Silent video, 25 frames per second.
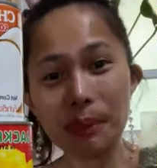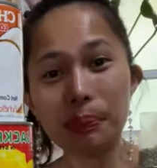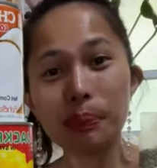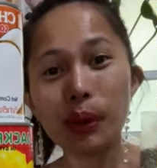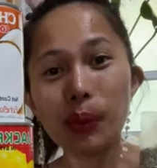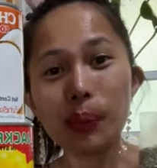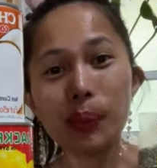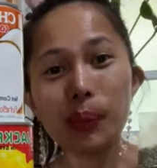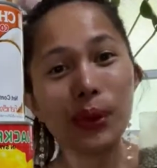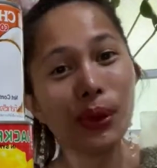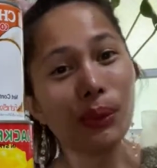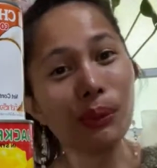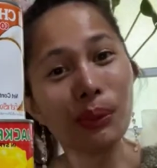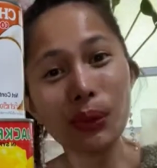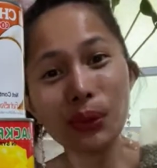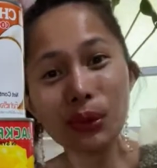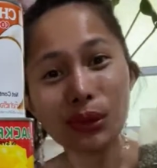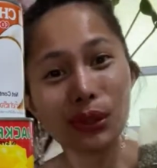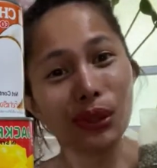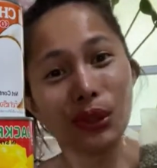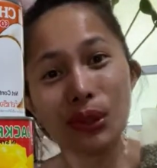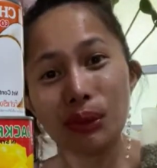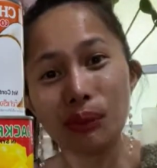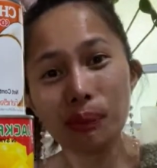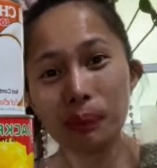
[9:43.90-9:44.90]
Ipopromote ko
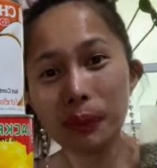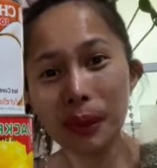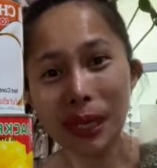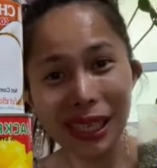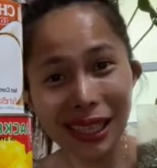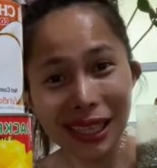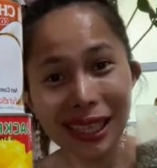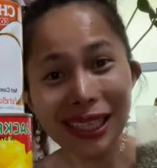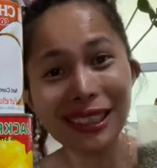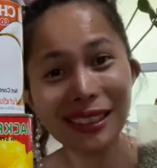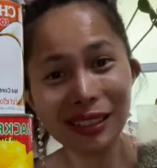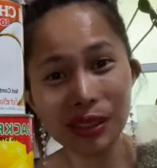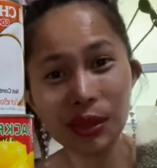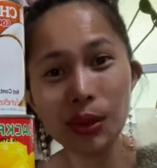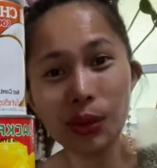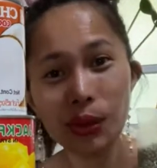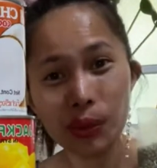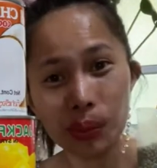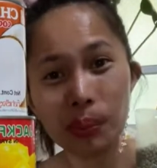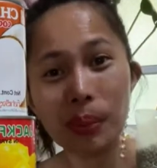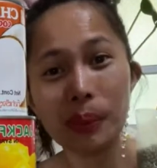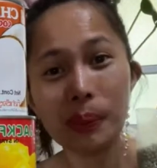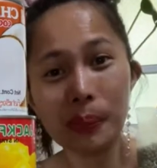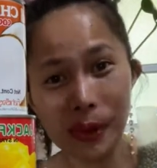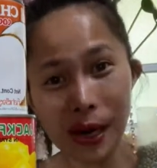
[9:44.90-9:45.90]
yung product nyo.
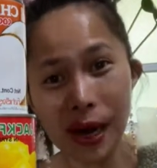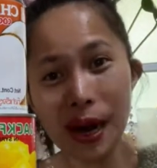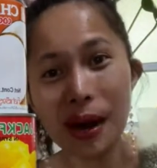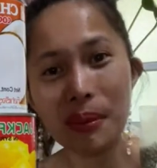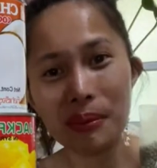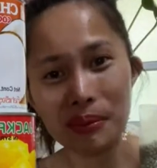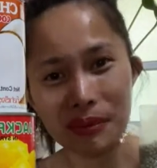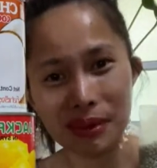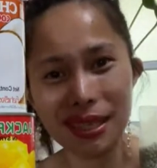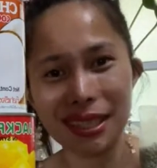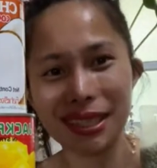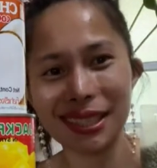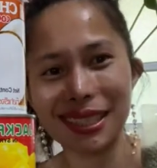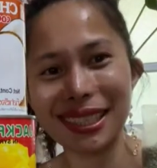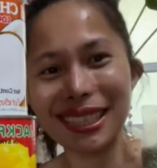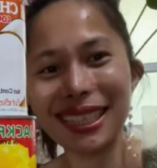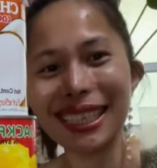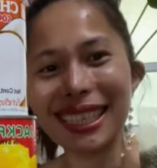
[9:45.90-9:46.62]
Papromise.